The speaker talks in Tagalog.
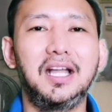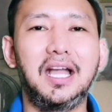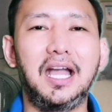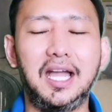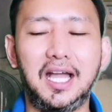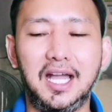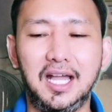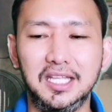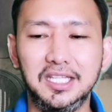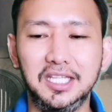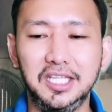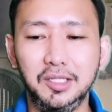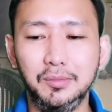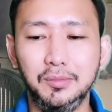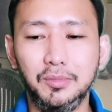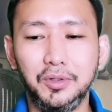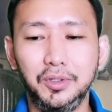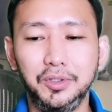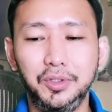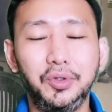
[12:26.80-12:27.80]
Uh, anhin
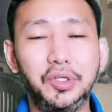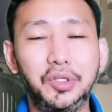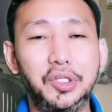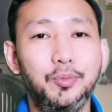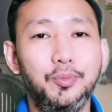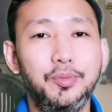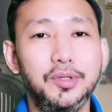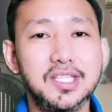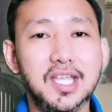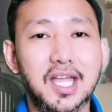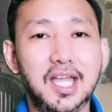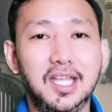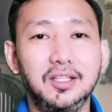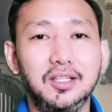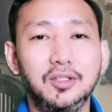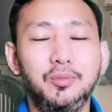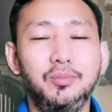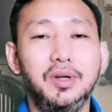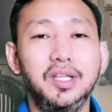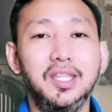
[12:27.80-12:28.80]
mo yung inumpisahan
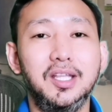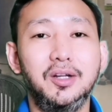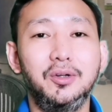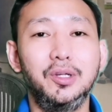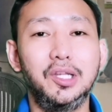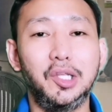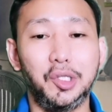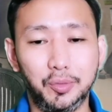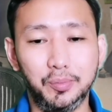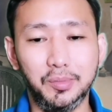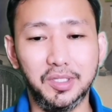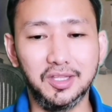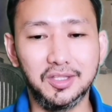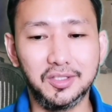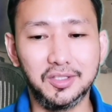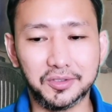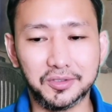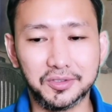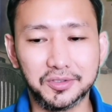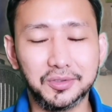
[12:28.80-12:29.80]
kung bandang huli
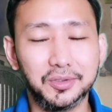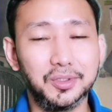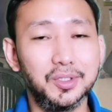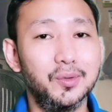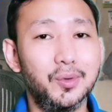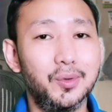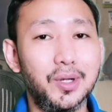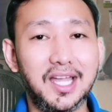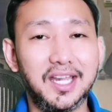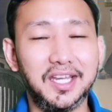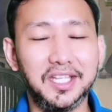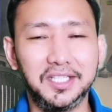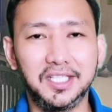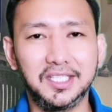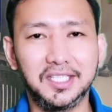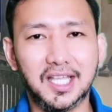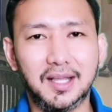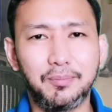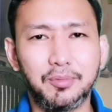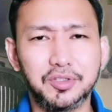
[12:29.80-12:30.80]
huminto. So wala rin
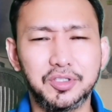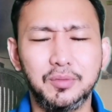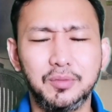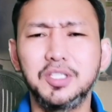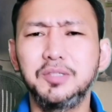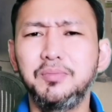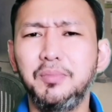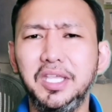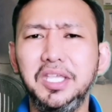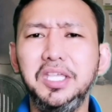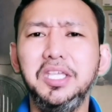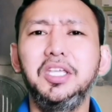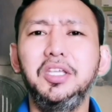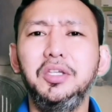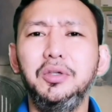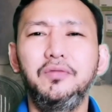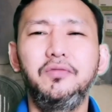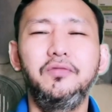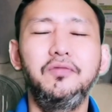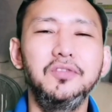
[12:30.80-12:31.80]
natapos. So mas maigi
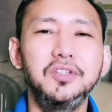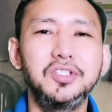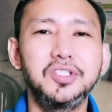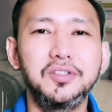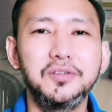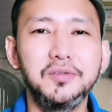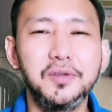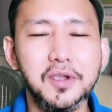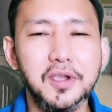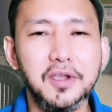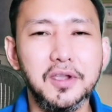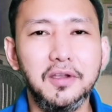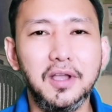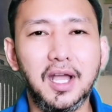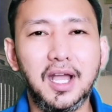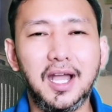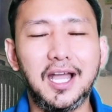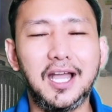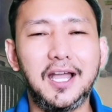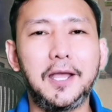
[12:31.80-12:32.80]
yung
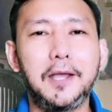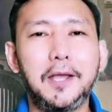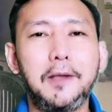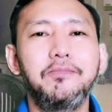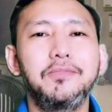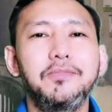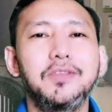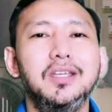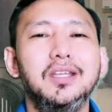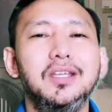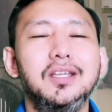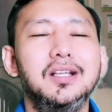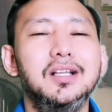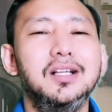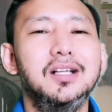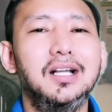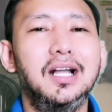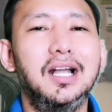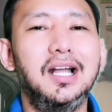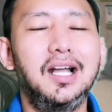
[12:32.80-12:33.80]
uh,
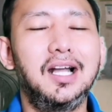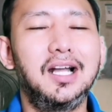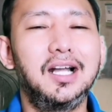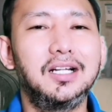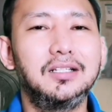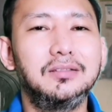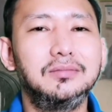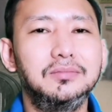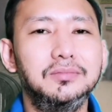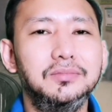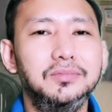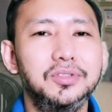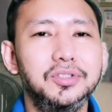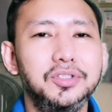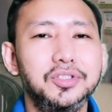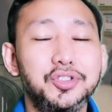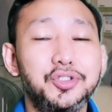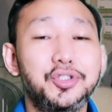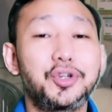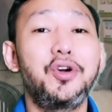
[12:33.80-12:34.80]
um,
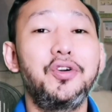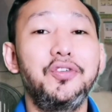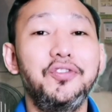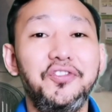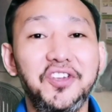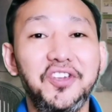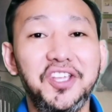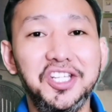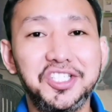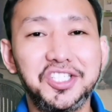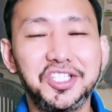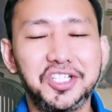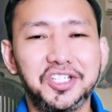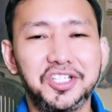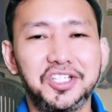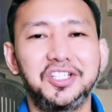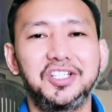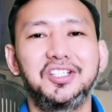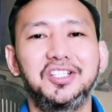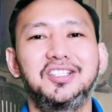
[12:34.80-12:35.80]
strong
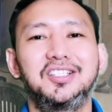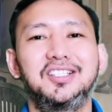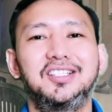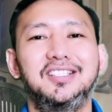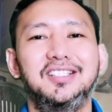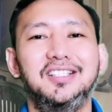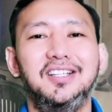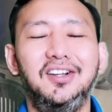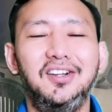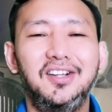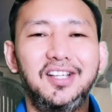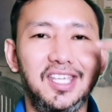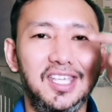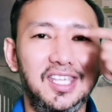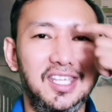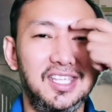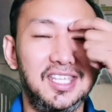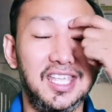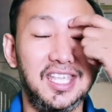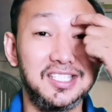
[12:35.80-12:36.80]
finisher,
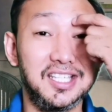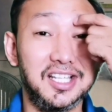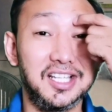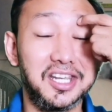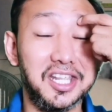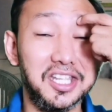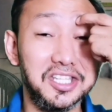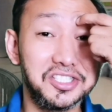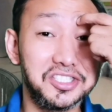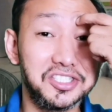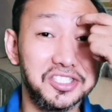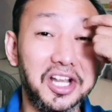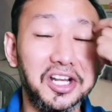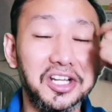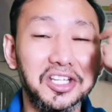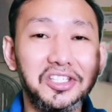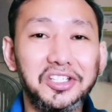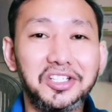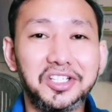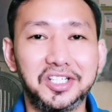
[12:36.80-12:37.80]
okay, kaysa great
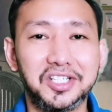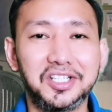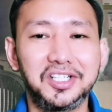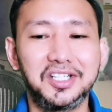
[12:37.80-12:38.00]
starter.